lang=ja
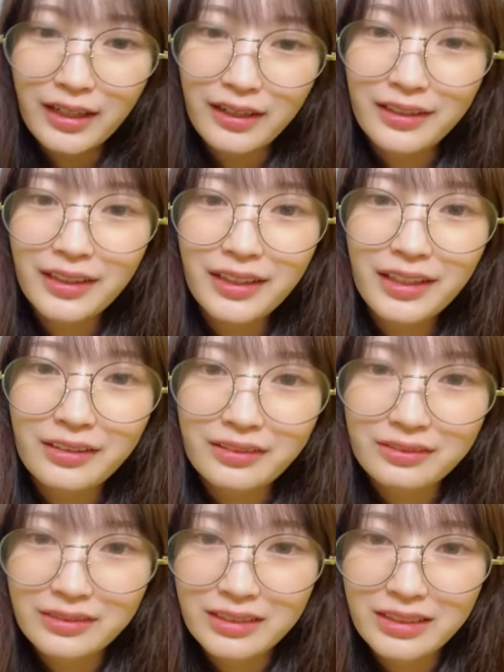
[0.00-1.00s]
ハリキ役
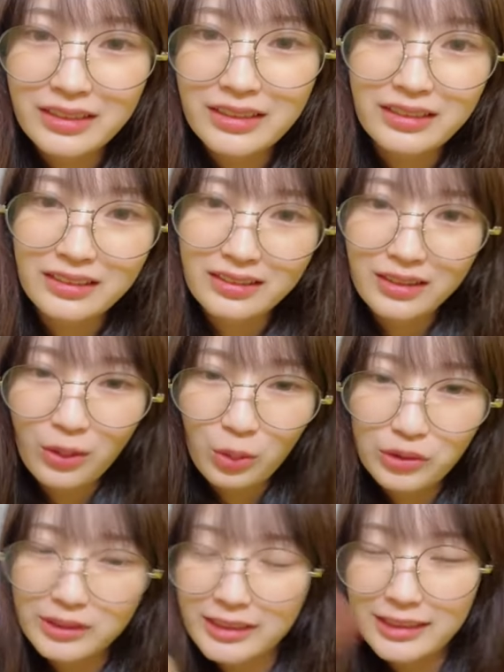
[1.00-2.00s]
のシンデレラさん
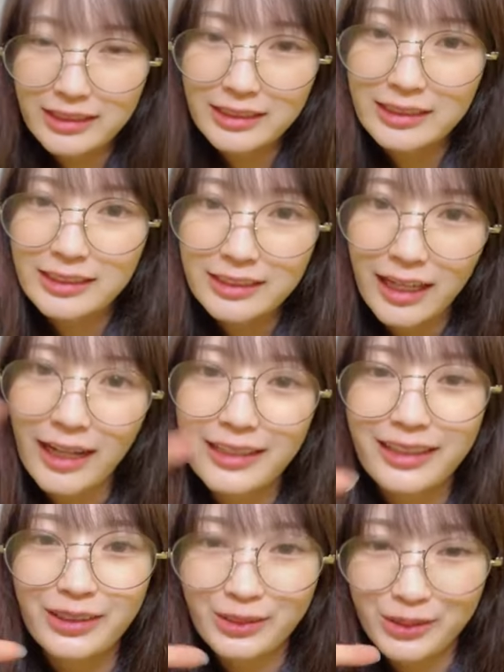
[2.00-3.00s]
星あり
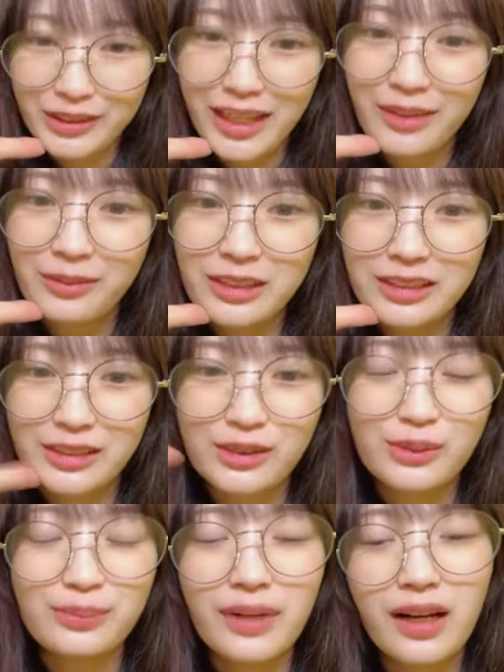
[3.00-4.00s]
がとうございます
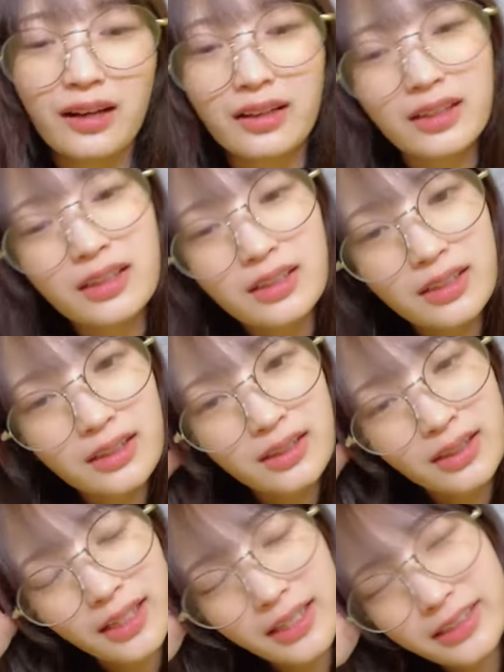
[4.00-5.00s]

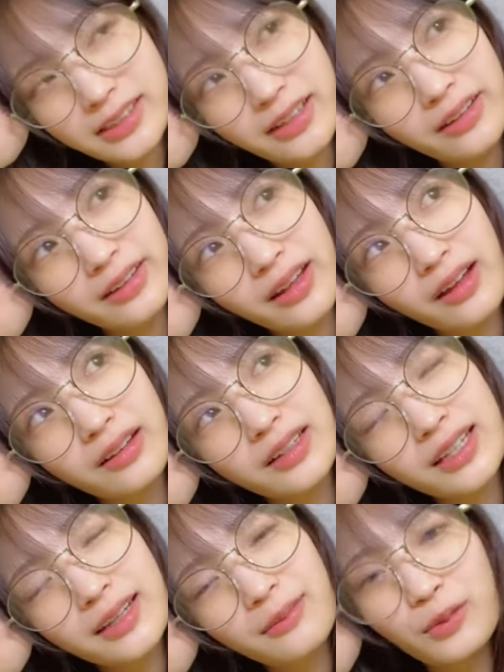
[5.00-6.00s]
スーパーえ違うな
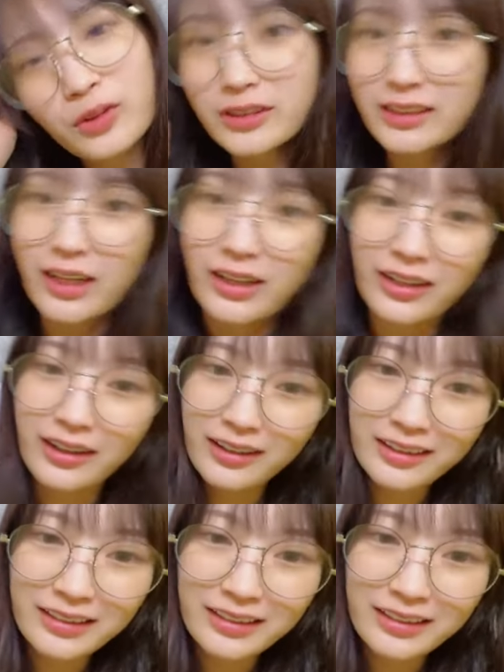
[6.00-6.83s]
レインボースターだ